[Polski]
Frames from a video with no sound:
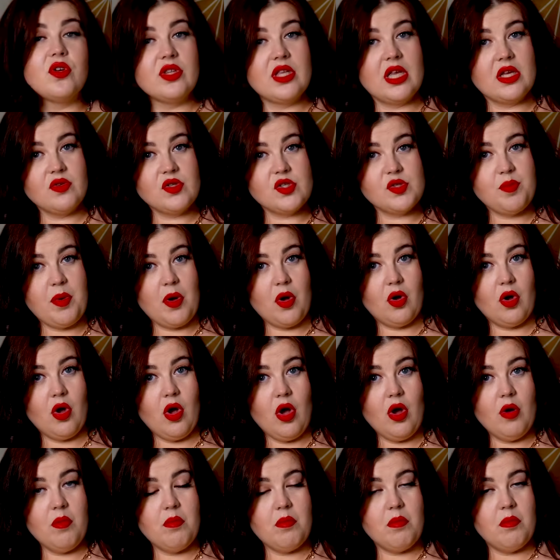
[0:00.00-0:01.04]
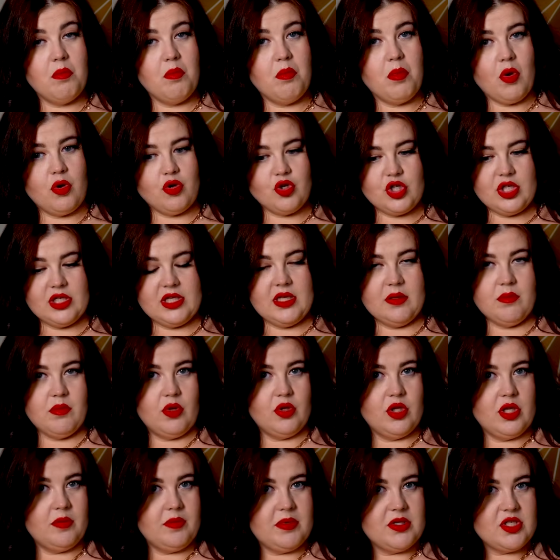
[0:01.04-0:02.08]
wyglądają spoko, może ten
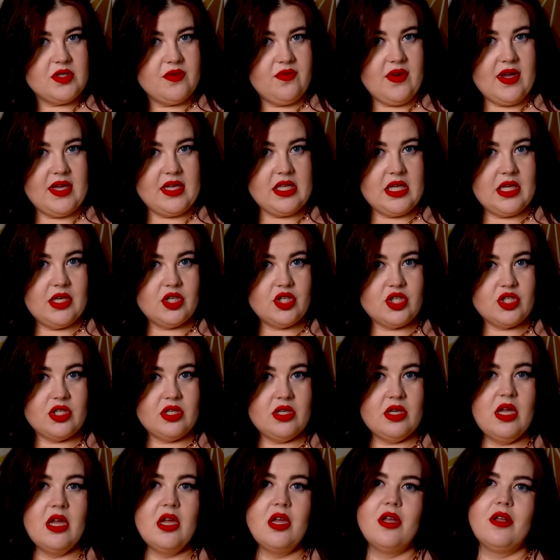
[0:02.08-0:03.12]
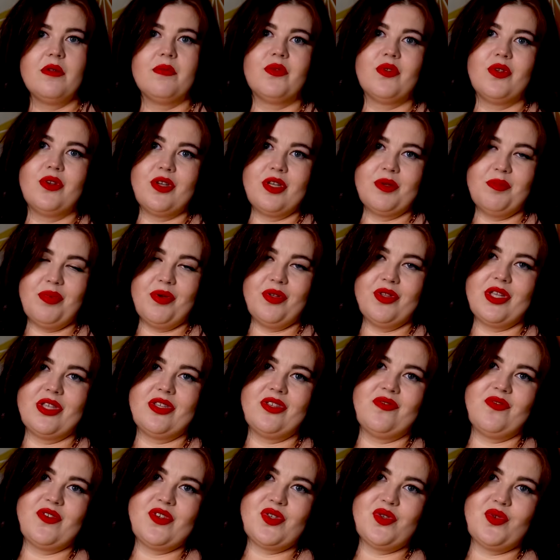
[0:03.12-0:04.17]
model będzie fajniejszy, no i
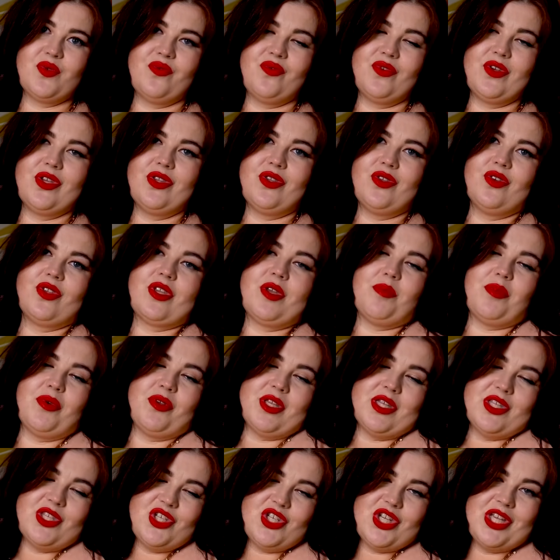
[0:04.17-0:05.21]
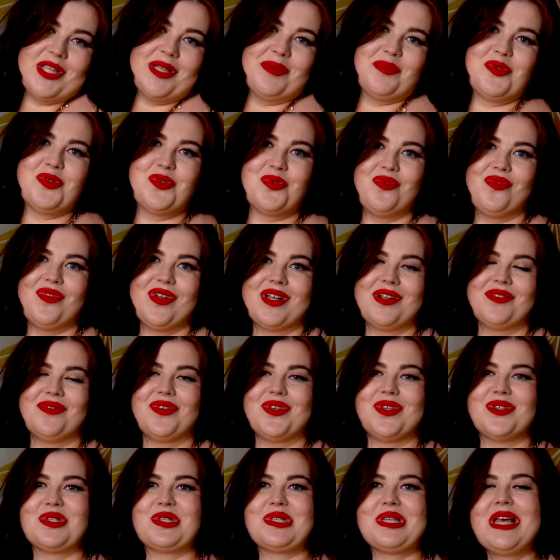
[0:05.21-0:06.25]
ponad dwie stówki to nie ponad siedem stówek,
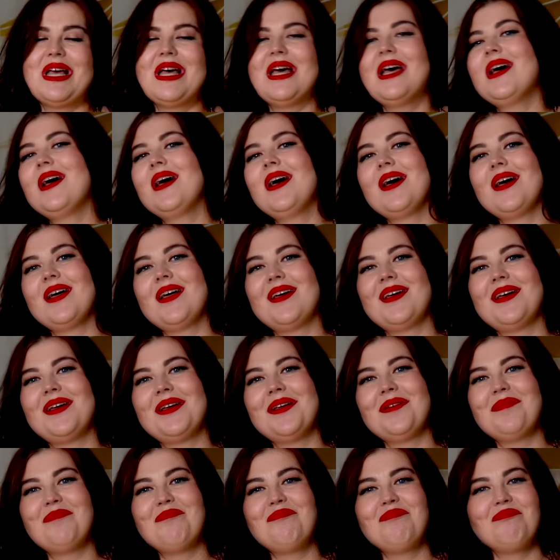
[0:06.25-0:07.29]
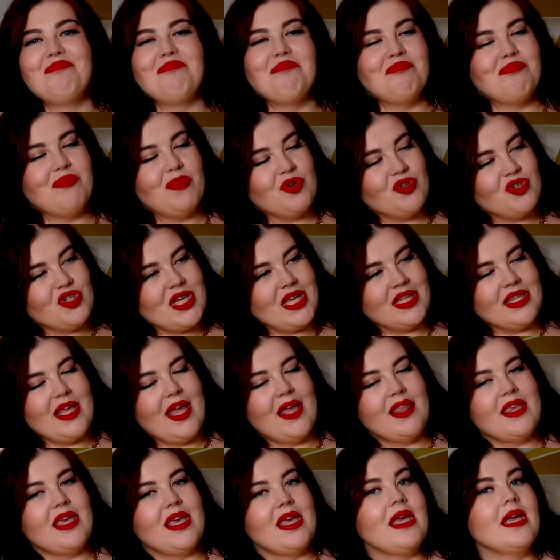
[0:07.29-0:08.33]
więc... E, można
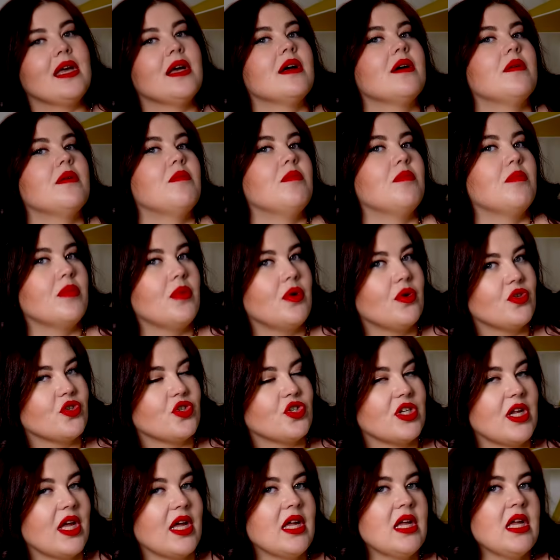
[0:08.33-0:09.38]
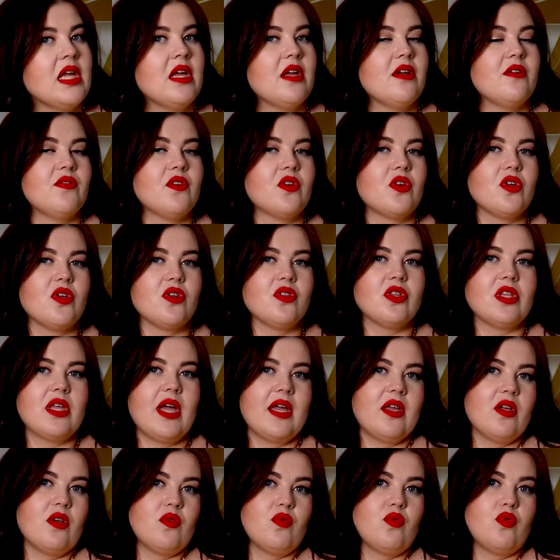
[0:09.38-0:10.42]
taniej? Można.
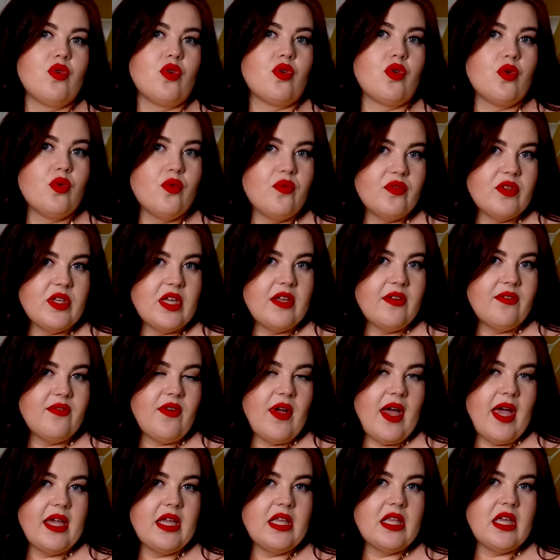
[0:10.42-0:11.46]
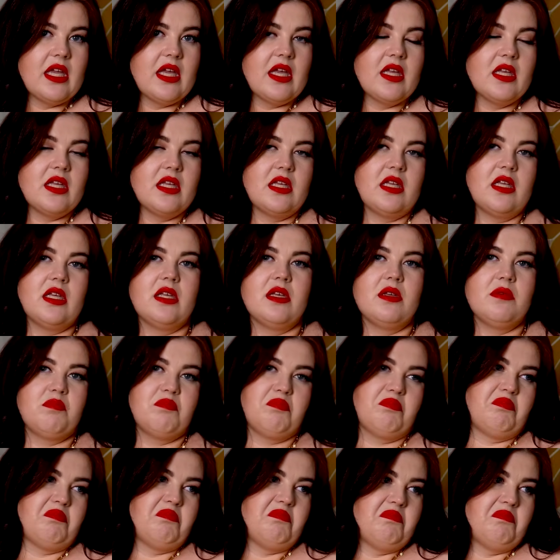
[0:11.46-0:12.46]
Wyglądają równie fajnie i